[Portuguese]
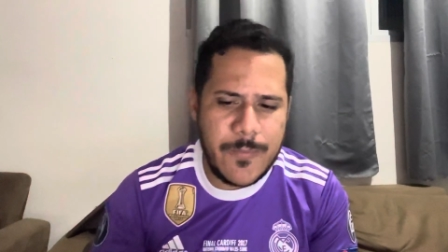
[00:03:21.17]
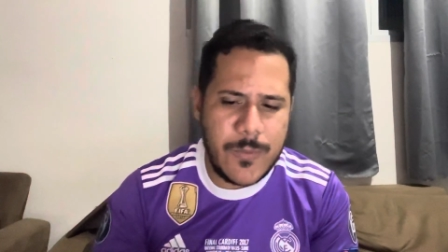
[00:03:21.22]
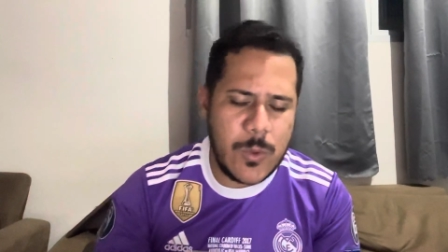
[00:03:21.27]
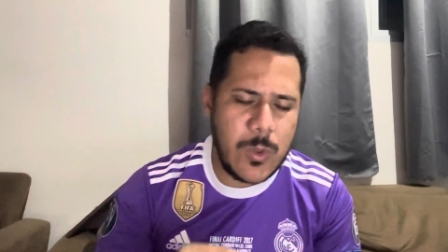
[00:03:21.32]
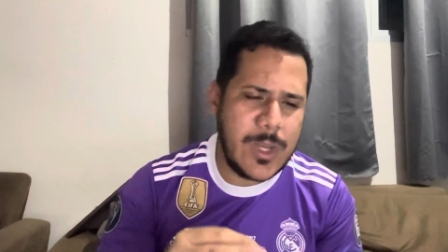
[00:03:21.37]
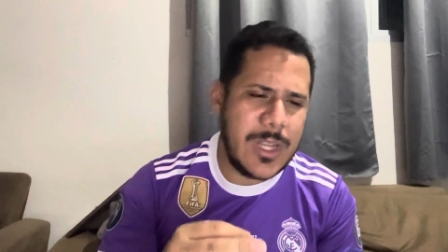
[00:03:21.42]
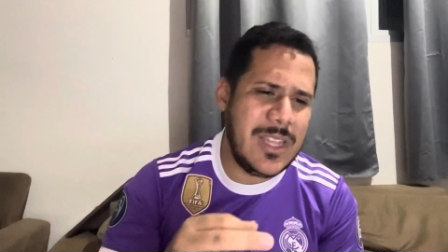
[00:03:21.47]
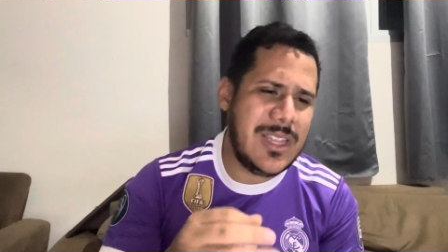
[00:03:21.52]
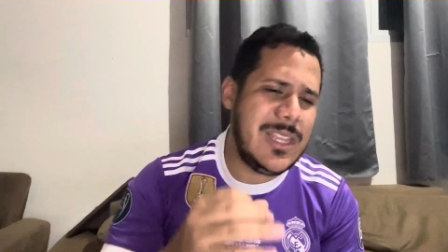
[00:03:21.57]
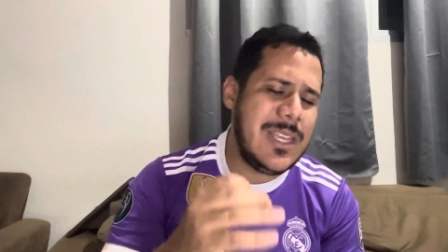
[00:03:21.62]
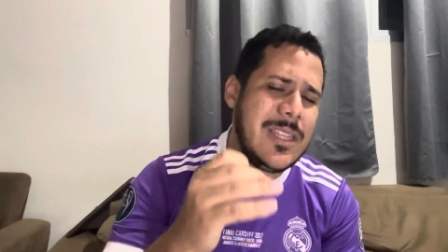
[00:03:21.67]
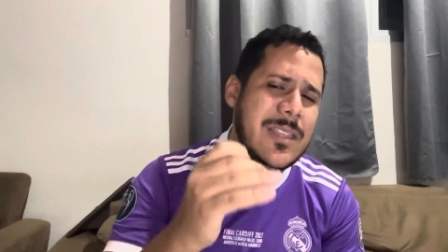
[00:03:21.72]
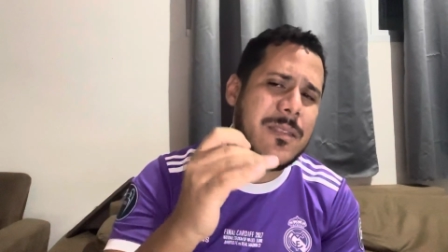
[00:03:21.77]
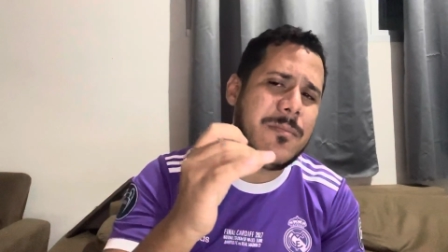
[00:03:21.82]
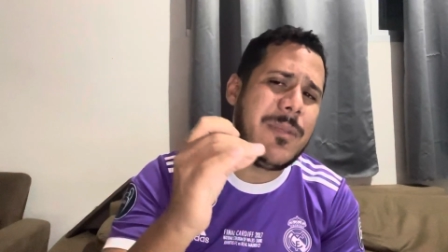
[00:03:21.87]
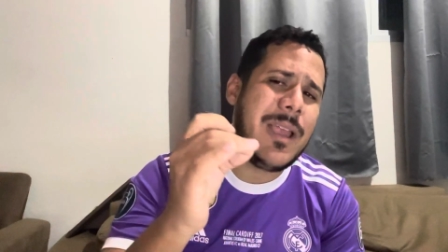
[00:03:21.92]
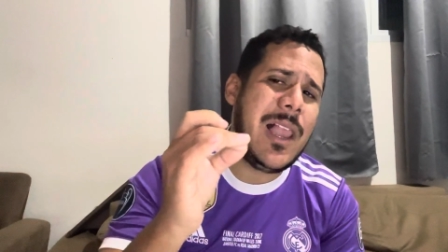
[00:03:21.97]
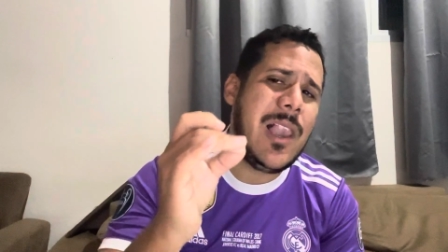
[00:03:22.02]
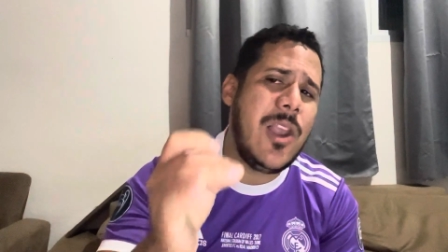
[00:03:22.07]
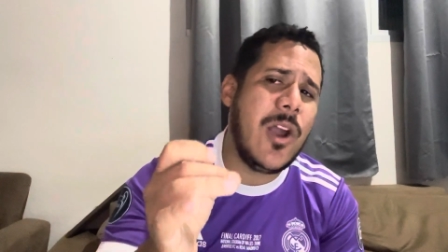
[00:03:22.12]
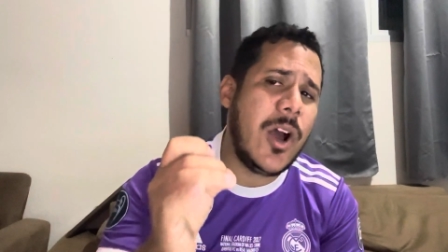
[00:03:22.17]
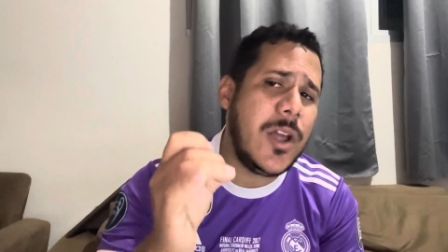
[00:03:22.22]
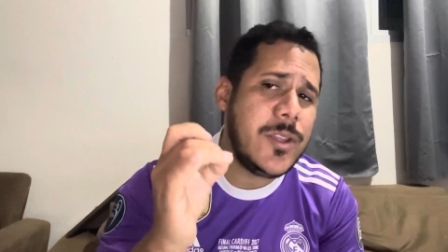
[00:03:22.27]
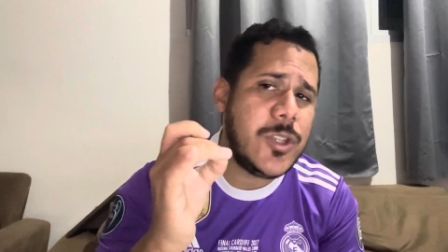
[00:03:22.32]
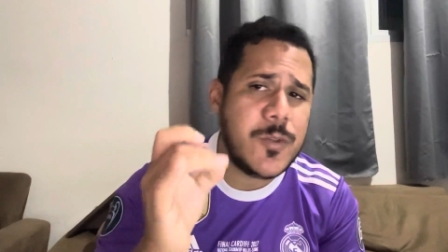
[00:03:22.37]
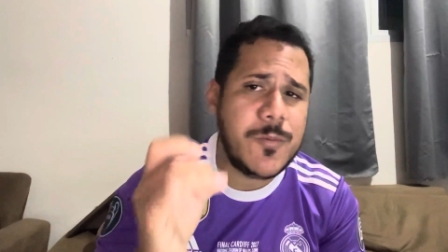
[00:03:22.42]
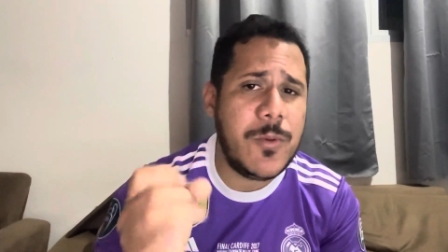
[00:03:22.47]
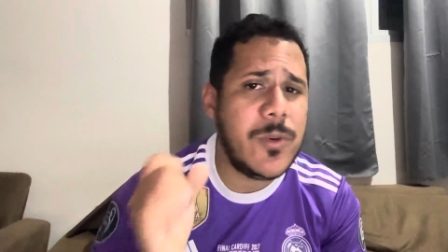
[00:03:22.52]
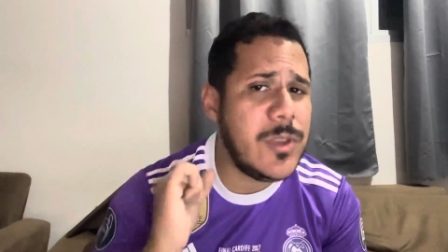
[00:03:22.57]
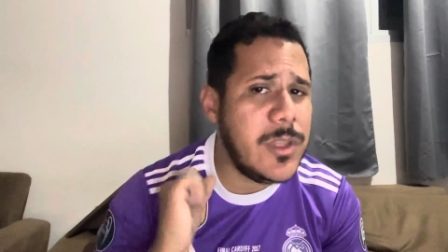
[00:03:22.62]
o que tinha de melhor
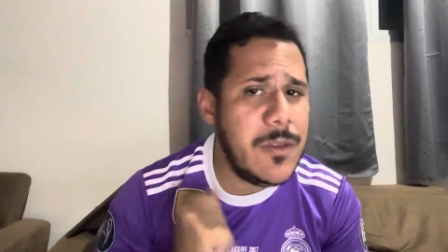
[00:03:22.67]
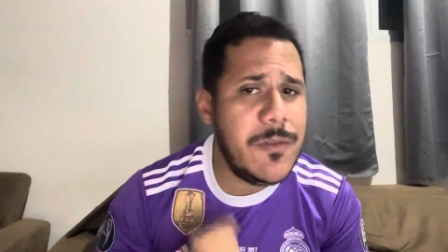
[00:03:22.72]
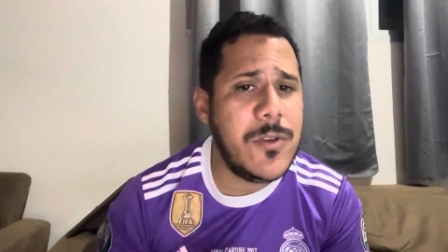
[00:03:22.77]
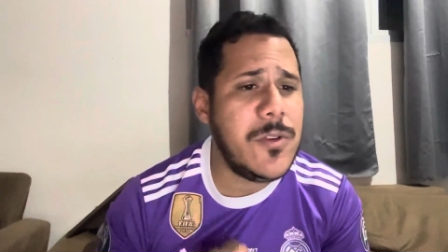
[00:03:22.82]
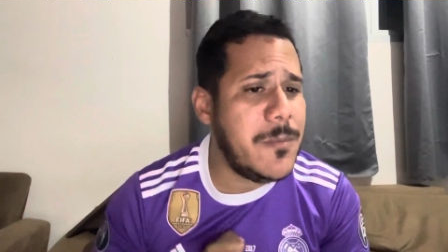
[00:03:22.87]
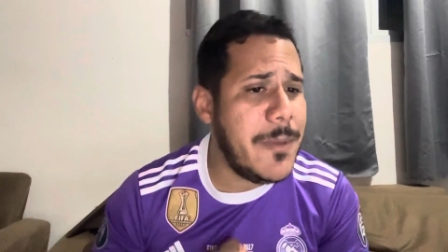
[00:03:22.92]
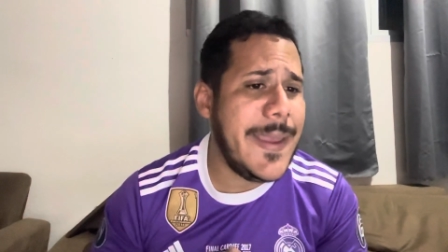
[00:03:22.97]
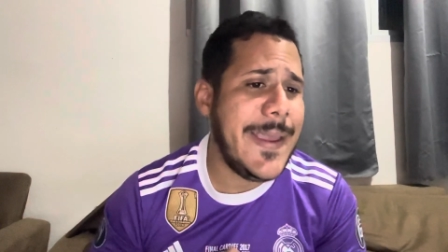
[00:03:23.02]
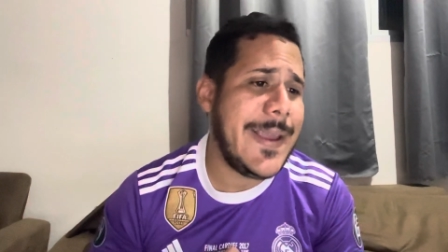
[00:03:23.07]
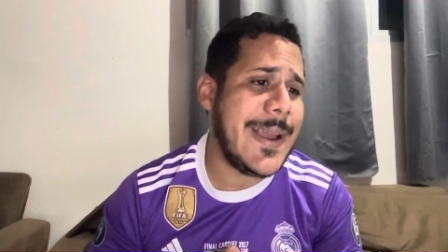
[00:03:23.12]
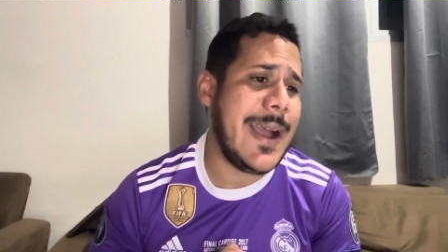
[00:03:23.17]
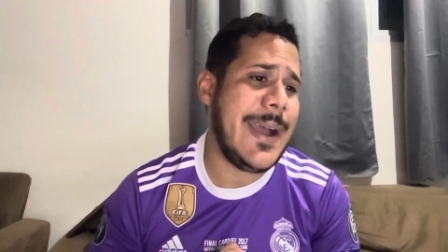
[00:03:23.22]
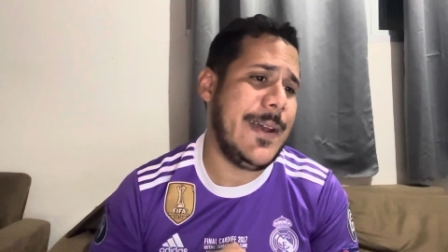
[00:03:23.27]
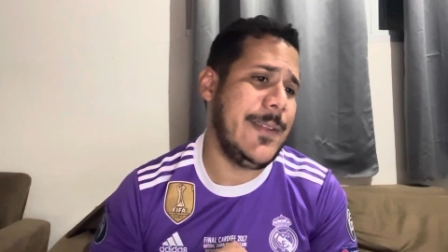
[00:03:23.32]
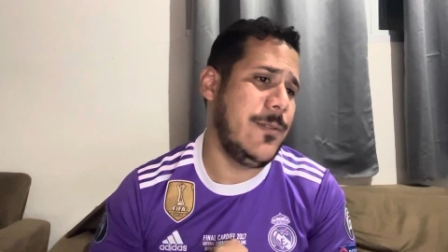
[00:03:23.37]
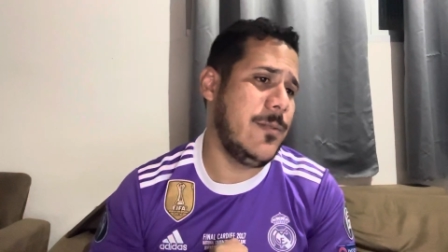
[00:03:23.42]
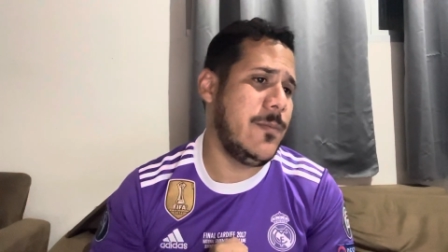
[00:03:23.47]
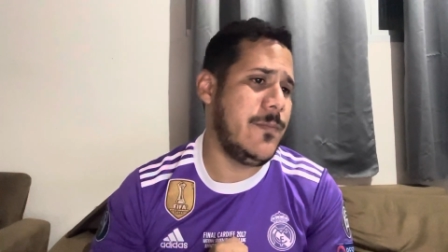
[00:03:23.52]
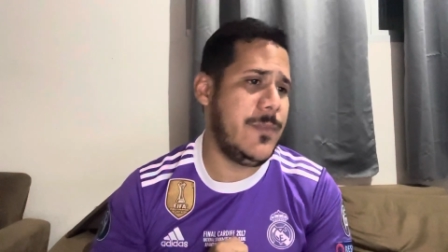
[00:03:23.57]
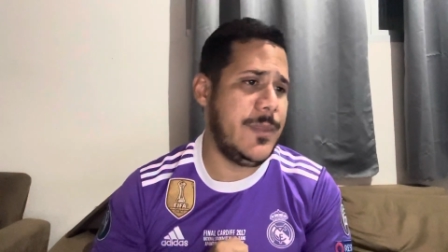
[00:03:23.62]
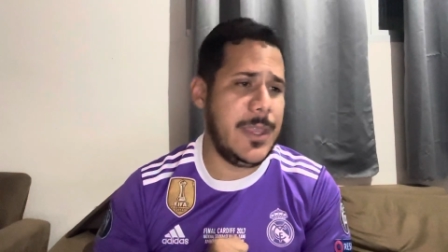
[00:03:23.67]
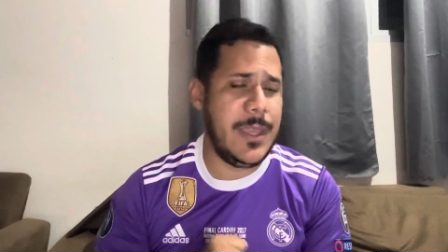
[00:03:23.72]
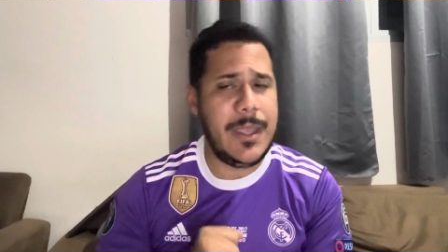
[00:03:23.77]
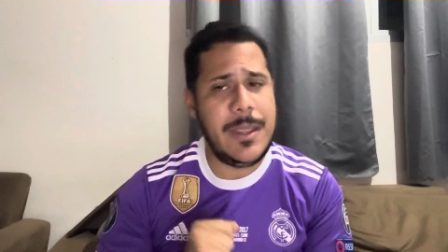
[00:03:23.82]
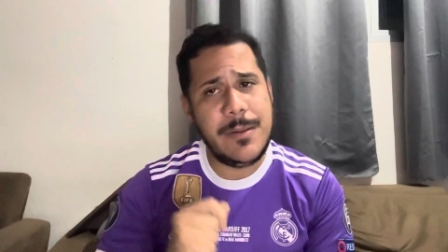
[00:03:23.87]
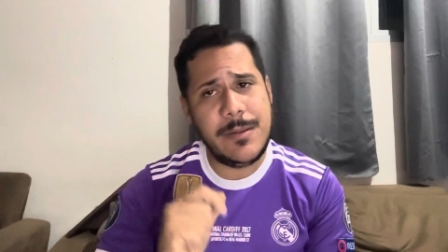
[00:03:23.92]
disponível no mercado, né?